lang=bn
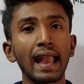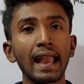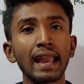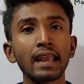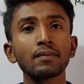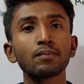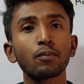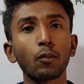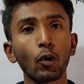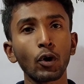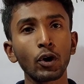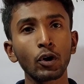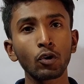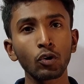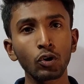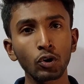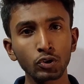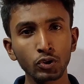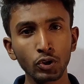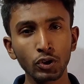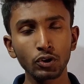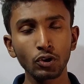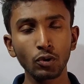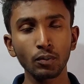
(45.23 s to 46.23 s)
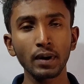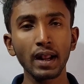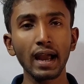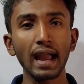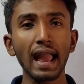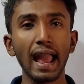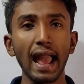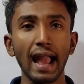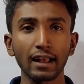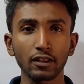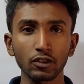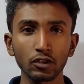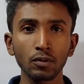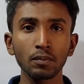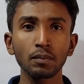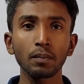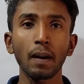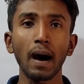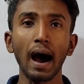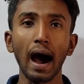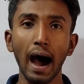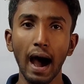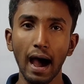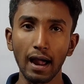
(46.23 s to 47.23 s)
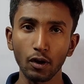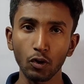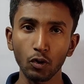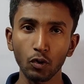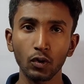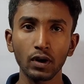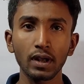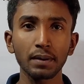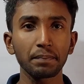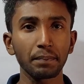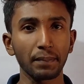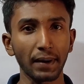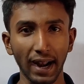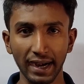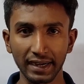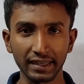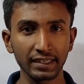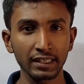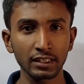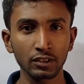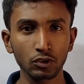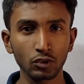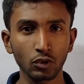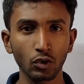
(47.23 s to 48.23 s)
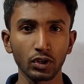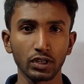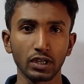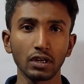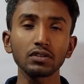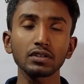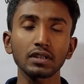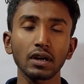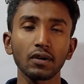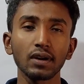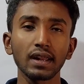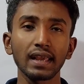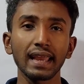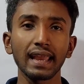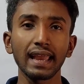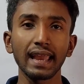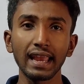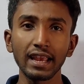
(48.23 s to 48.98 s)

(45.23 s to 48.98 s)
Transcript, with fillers: এই বইগুলো যদি তোমরা একদম ভালো করে প্র্যাকটিস করে যাও তাহলে